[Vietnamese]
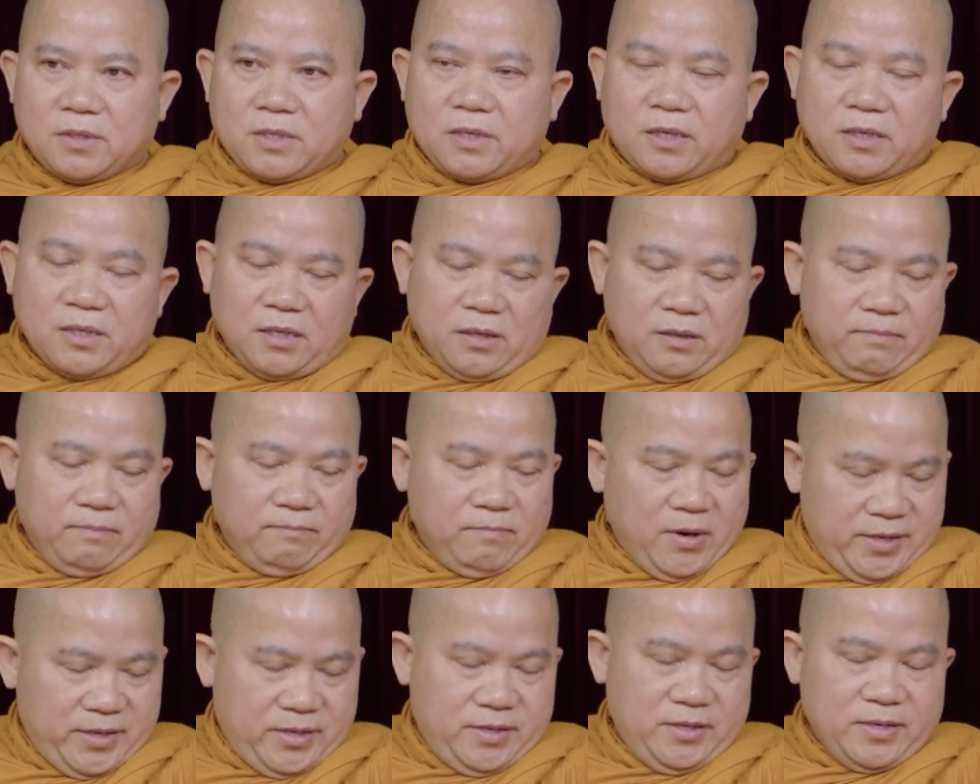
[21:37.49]
Có người
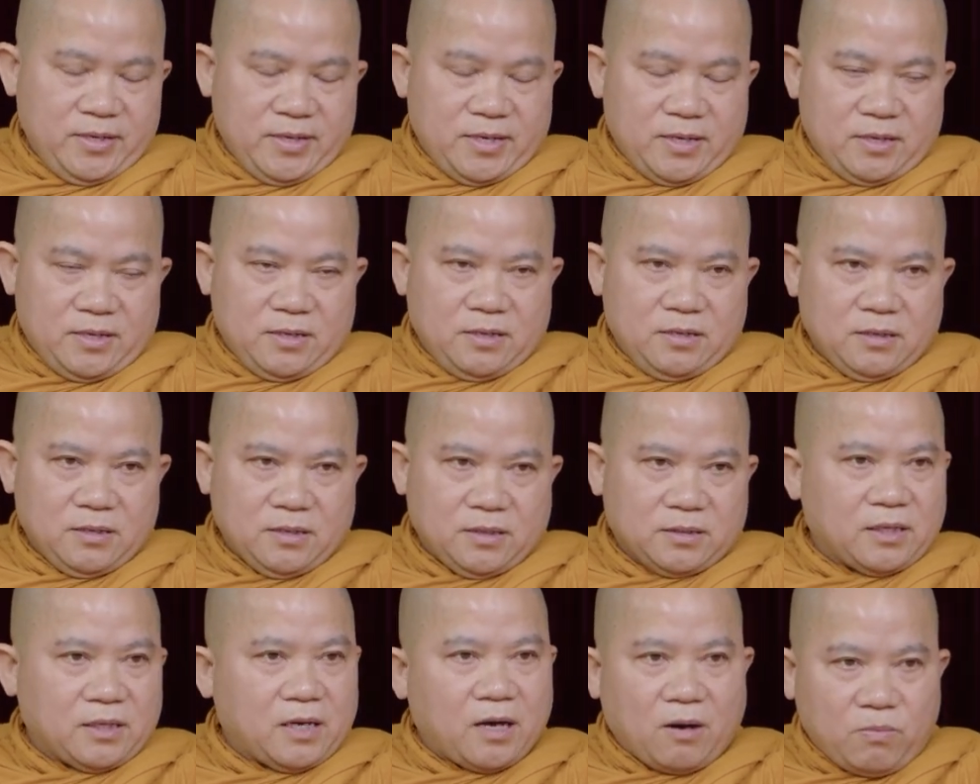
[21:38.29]
Mỹ á,
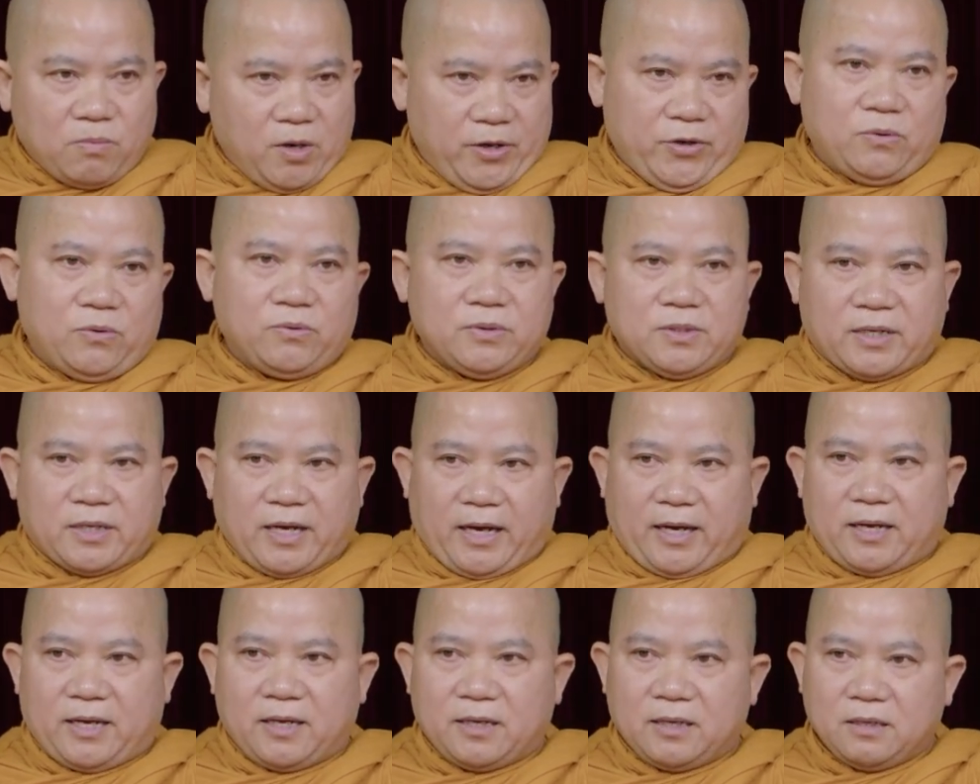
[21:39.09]
người ta không hiểu gì
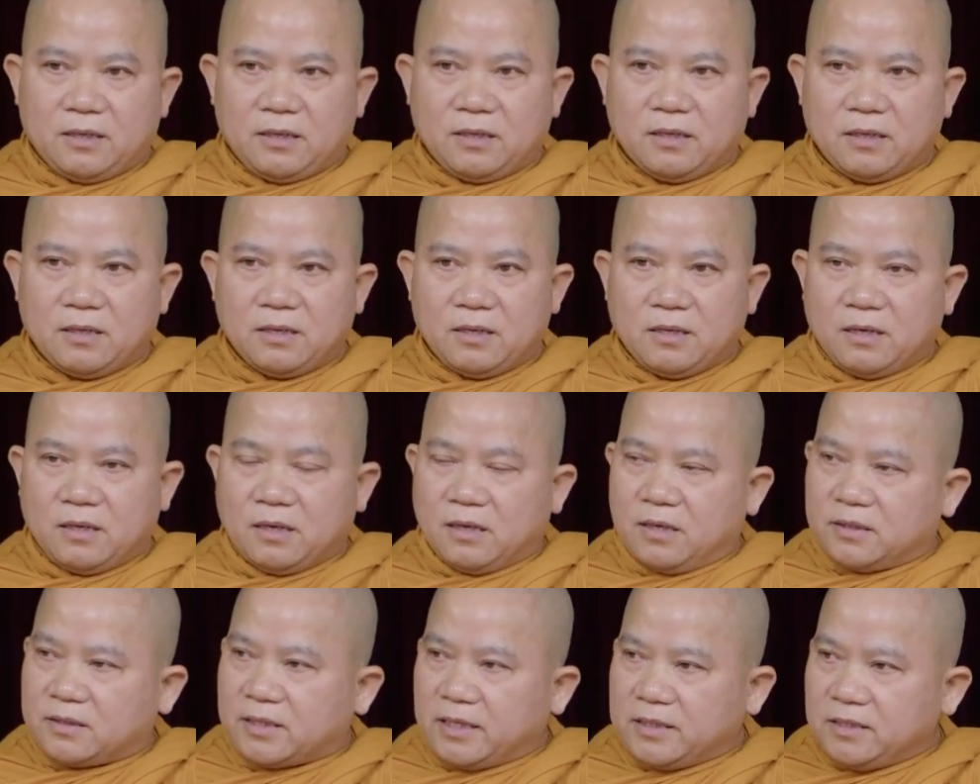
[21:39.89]
cả.
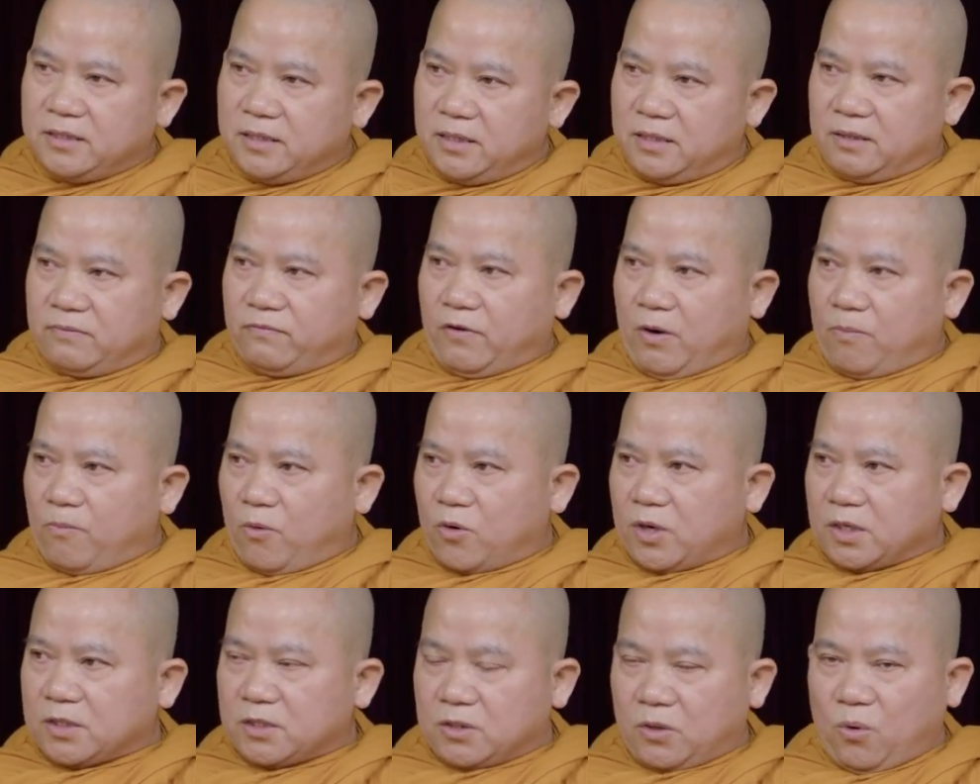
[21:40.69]
Người ta nhìn vào
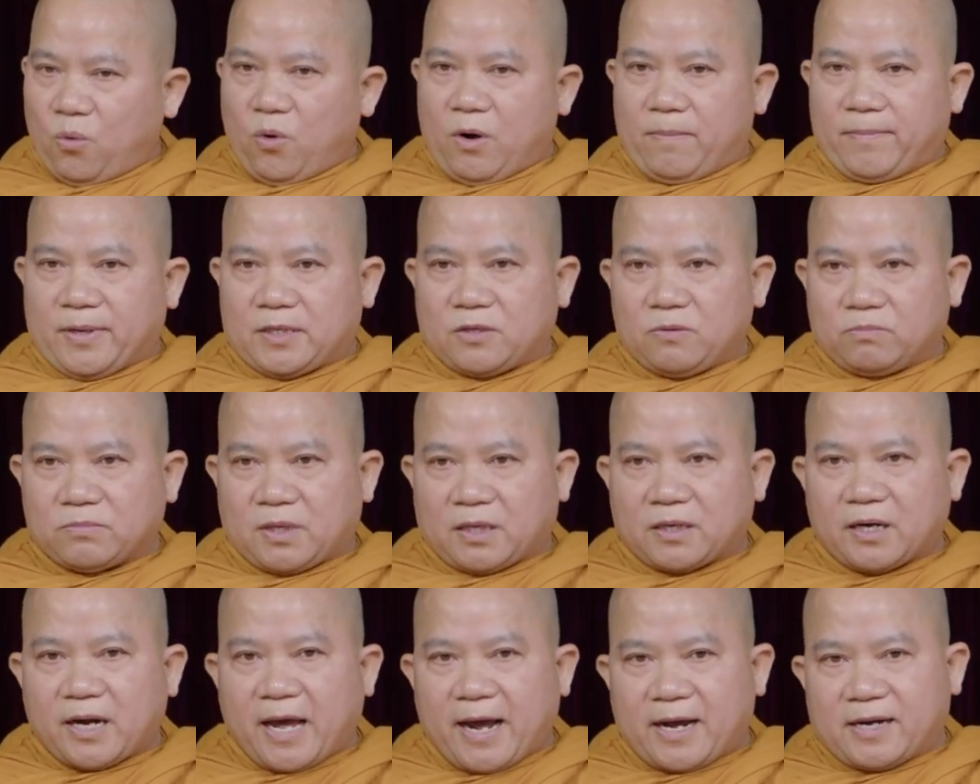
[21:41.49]
một cái chùa mà chúng
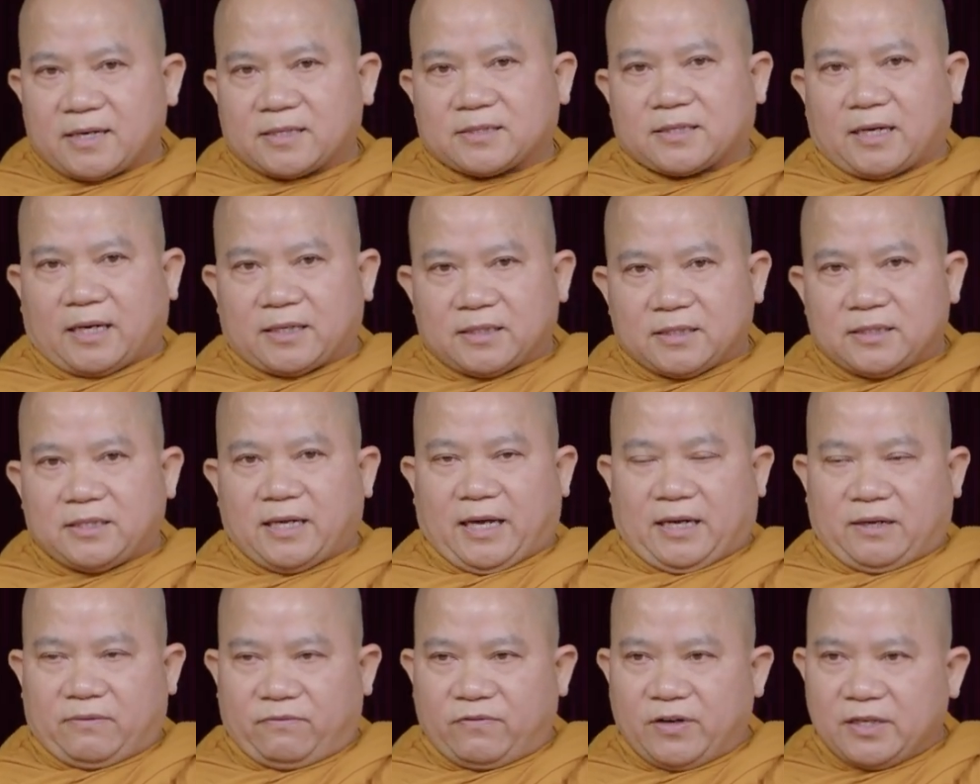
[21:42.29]
ta đang tranh
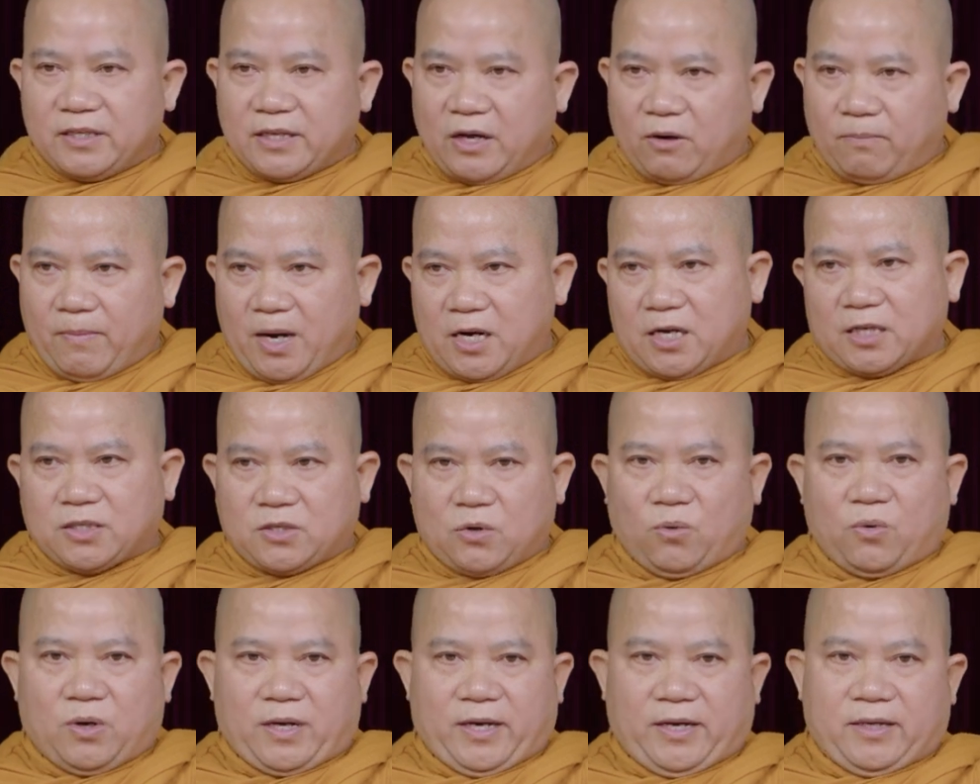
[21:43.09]
giành với nhau bởi cái
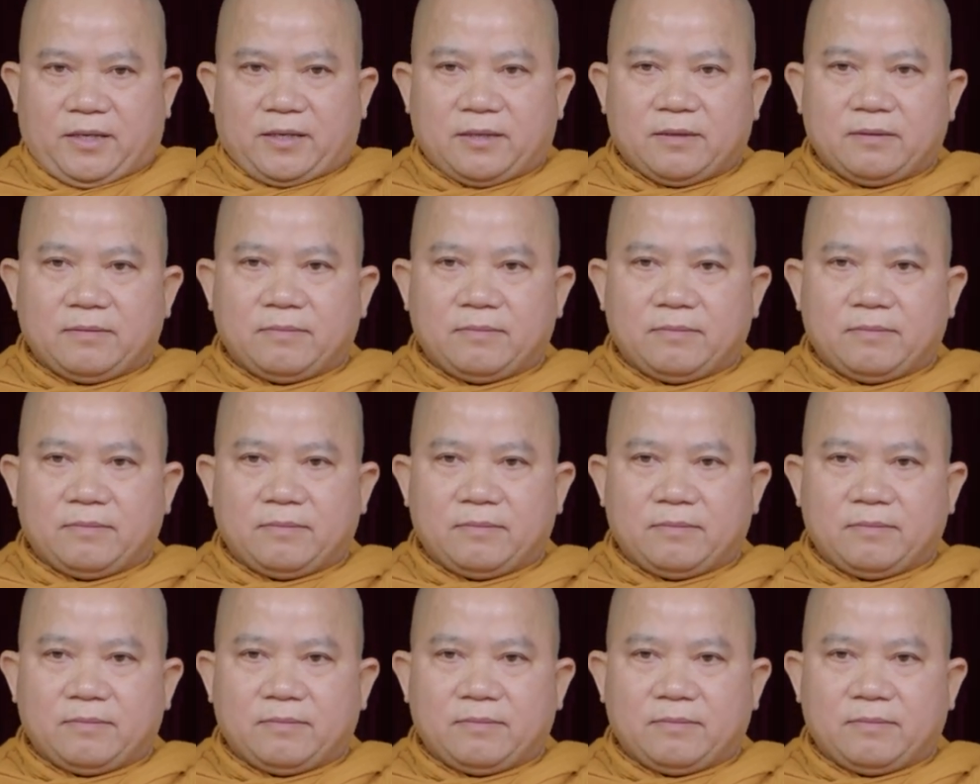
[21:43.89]
chùa này.